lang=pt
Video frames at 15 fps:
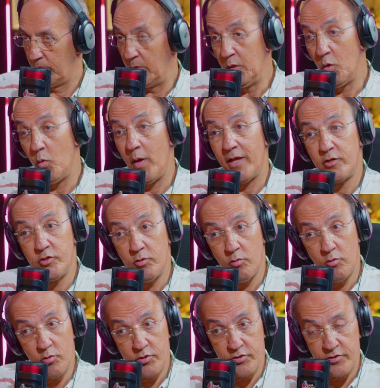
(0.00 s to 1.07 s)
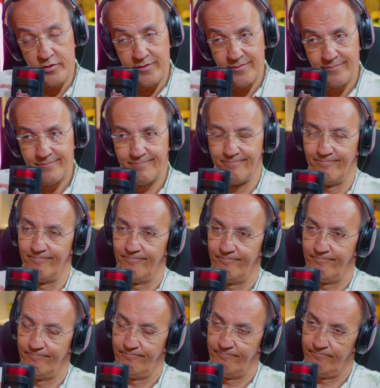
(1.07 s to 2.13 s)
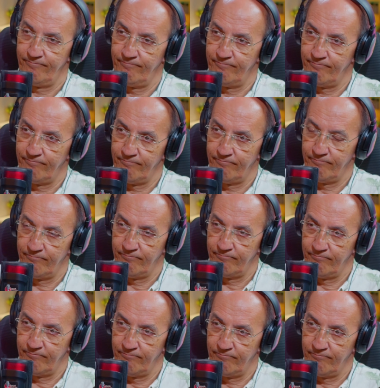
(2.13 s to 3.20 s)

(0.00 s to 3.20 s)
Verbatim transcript: Não é de hoje. Uhum. De